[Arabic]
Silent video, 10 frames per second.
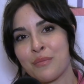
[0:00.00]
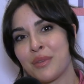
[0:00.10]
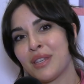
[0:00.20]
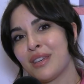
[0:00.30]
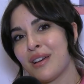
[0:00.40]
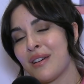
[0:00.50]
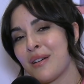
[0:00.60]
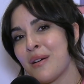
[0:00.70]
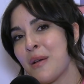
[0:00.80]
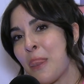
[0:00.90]
ب...
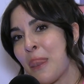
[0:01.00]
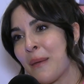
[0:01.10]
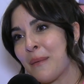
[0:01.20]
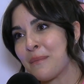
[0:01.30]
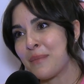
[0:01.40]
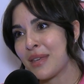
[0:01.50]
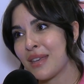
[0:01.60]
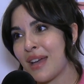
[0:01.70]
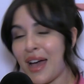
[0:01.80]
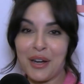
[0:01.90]

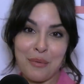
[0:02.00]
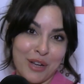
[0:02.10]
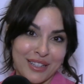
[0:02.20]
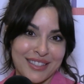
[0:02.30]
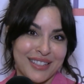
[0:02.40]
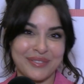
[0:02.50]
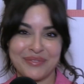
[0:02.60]
بأقرب وقت